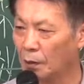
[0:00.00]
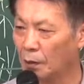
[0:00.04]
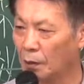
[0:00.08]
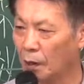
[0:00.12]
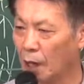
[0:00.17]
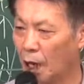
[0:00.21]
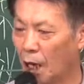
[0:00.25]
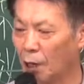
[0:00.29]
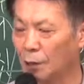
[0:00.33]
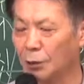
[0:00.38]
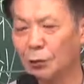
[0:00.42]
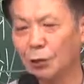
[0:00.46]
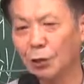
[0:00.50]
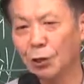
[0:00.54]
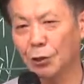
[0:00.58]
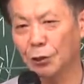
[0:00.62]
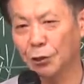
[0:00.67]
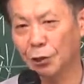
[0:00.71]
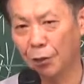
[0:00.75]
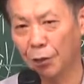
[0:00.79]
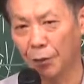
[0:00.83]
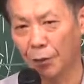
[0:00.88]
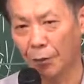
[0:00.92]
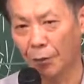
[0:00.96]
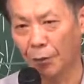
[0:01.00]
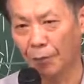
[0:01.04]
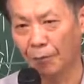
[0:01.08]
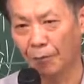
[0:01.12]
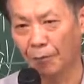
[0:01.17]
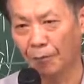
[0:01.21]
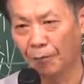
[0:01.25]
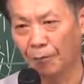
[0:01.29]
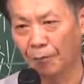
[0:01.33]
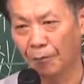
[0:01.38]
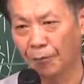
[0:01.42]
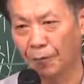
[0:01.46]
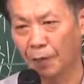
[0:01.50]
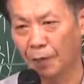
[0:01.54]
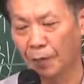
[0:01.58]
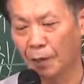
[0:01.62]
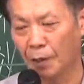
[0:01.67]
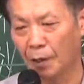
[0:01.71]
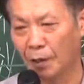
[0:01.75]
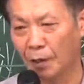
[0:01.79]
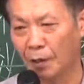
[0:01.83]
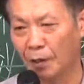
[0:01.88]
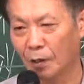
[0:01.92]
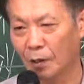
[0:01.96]
안 써 있어요.
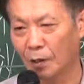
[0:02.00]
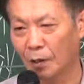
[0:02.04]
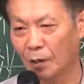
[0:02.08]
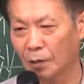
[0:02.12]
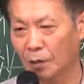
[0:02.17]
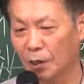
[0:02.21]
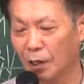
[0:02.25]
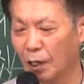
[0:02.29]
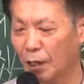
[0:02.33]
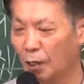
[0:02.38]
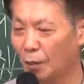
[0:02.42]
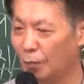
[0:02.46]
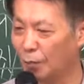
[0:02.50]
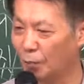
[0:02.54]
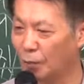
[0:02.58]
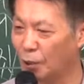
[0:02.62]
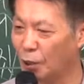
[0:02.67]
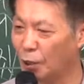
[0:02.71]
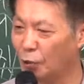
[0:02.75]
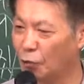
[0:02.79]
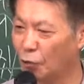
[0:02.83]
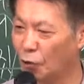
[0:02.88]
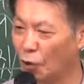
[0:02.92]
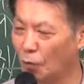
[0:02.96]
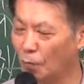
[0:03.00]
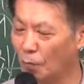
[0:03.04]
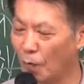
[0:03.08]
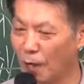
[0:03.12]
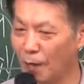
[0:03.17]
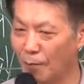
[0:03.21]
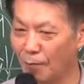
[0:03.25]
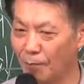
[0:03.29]
근데 기준 얼마?